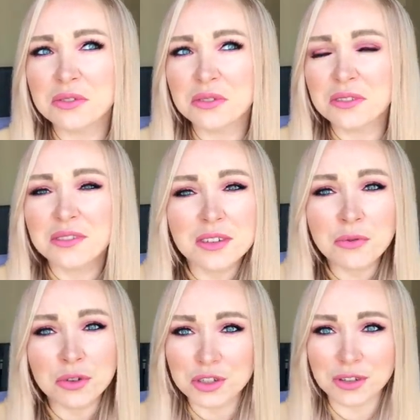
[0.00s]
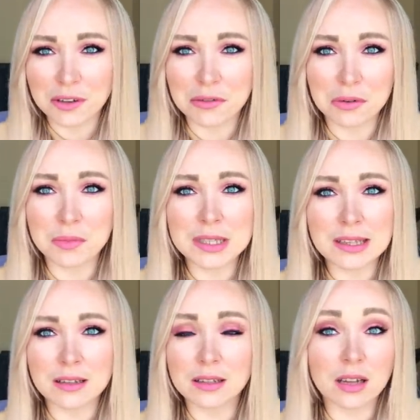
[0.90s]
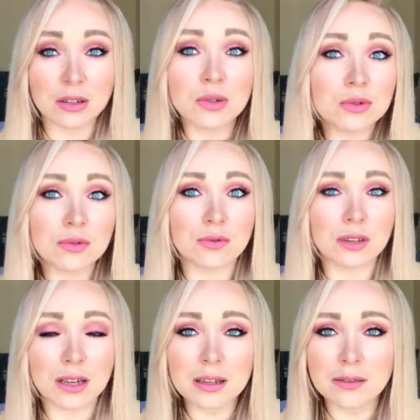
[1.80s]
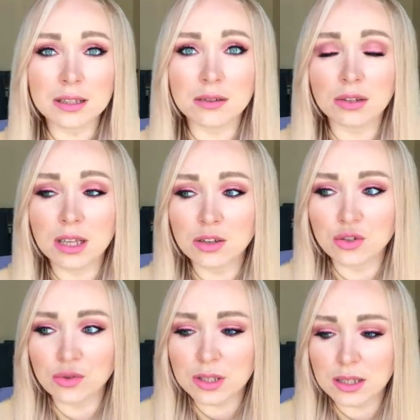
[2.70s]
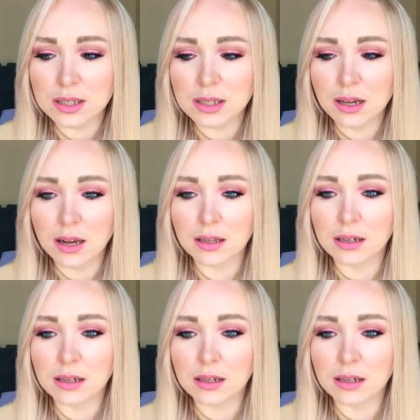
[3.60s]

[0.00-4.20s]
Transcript: что-то не очень, говорю, мне стало их так трудно укладывать, они, говорю, такие жесткие стали.